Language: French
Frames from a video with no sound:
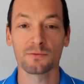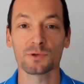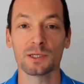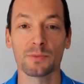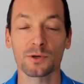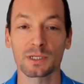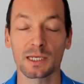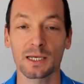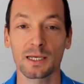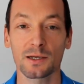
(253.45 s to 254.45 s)
vous y
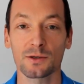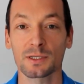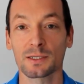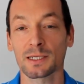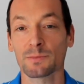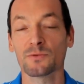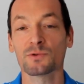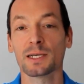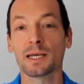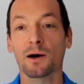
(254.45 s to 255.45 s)
pensez, euh, ça peut
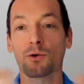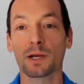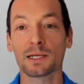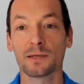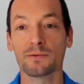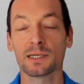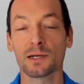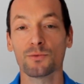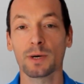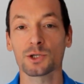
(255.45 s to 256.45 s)
vous aider à
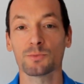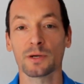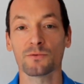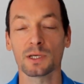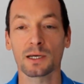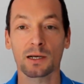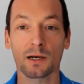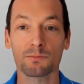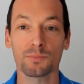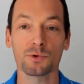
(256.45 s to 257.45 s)
relativiser le match, puis à vous dire qu'il y a
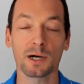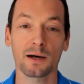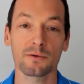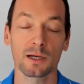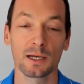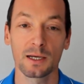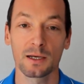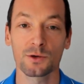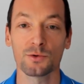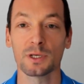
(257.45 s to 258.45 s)
quand même plus grave
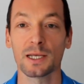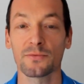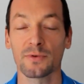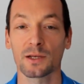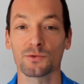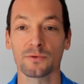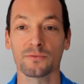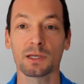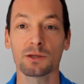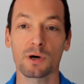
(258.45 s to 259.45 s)
qu'une défaite ou
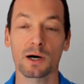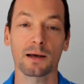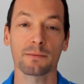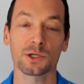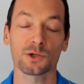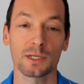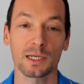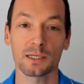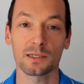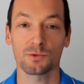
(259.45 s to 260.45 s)
une victoire à un match de
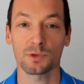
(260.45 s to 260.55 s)
tennis.